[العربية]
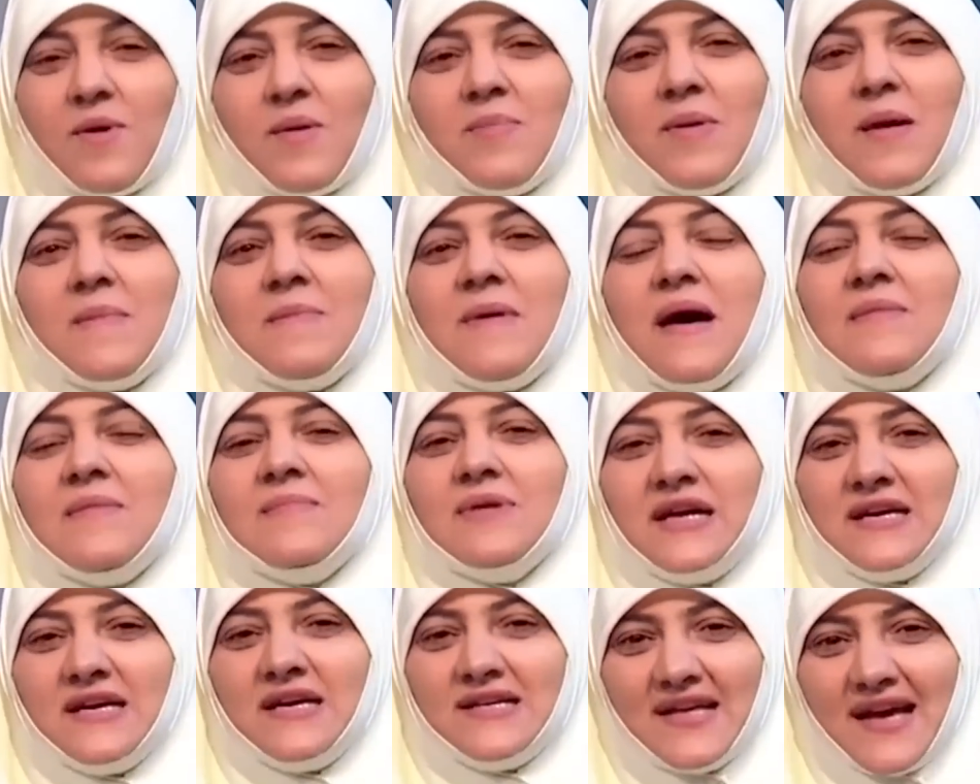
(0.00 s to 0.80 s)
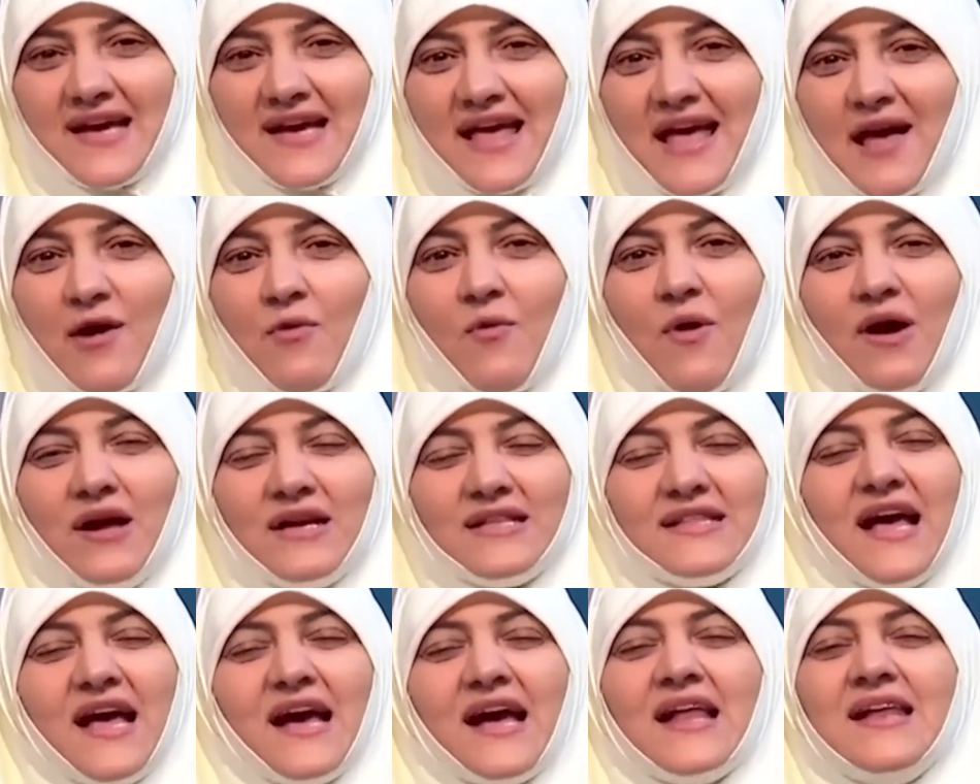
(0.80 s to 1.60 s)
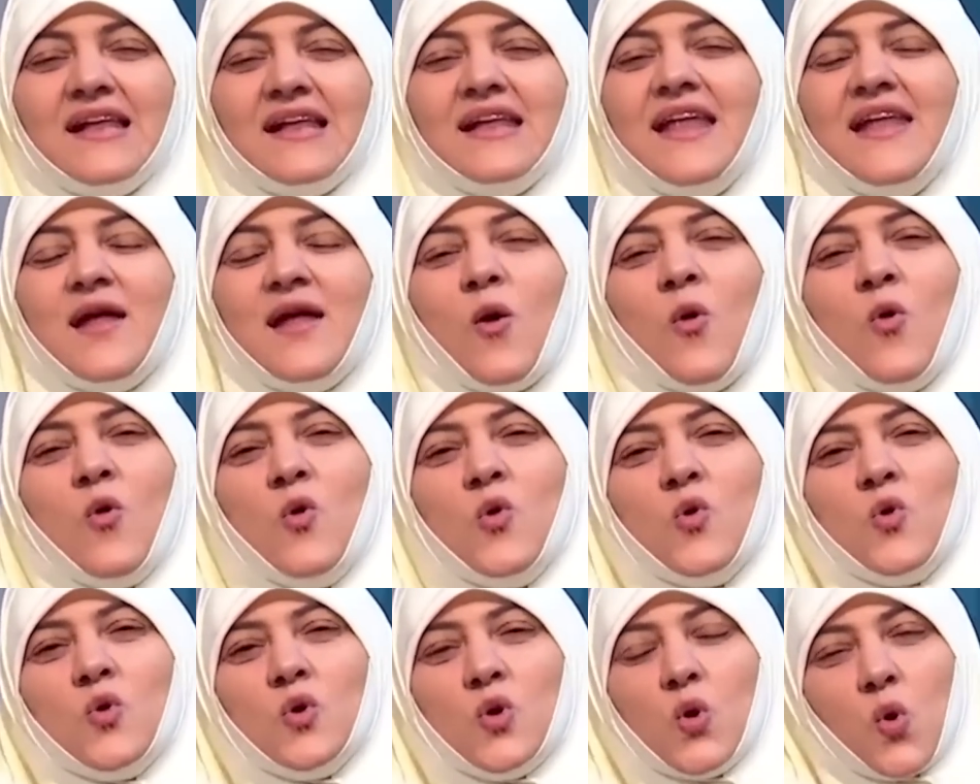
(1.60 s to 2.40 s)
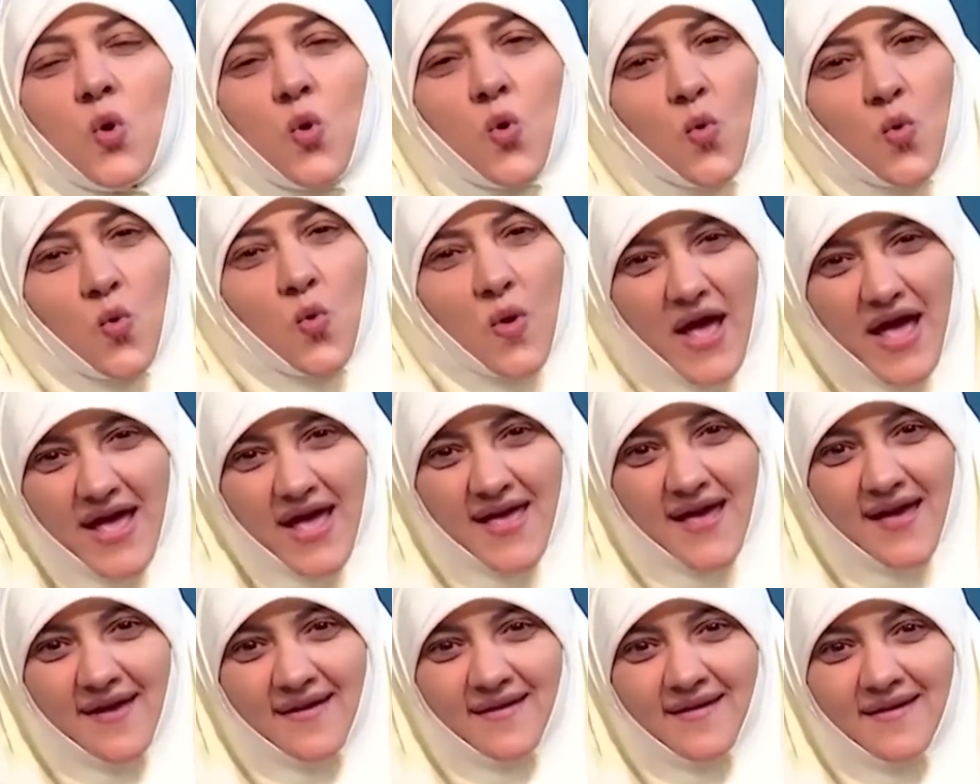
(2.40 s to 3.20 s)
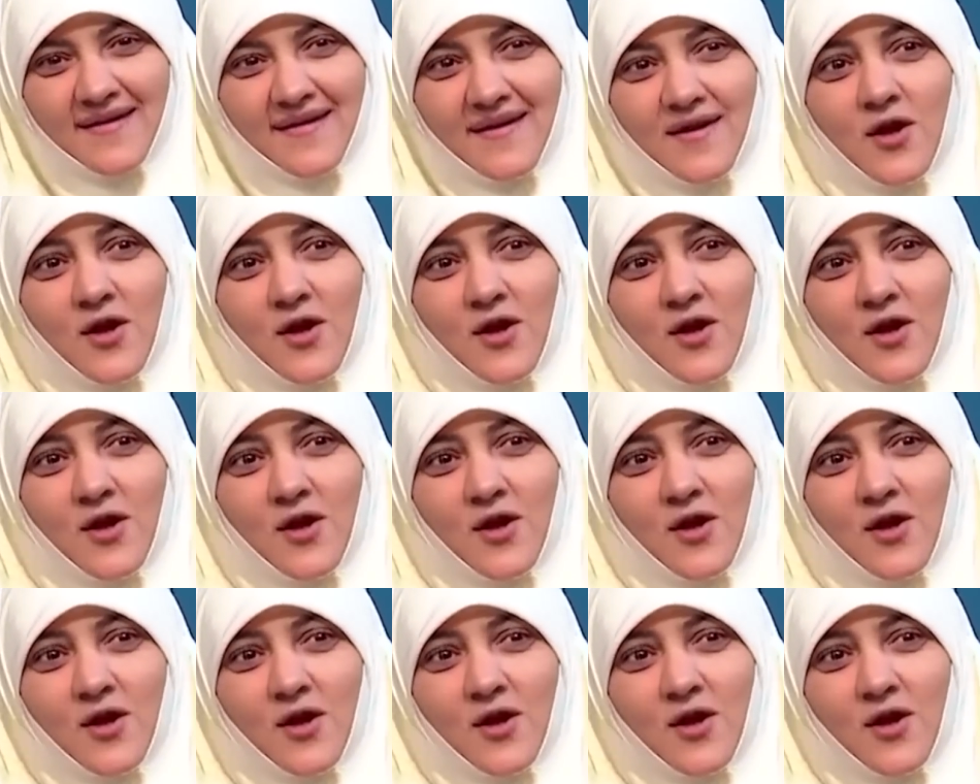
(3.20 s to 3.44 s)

لما ببقى محتاجاه واحتاجه ان انا اقول له اللي جوايا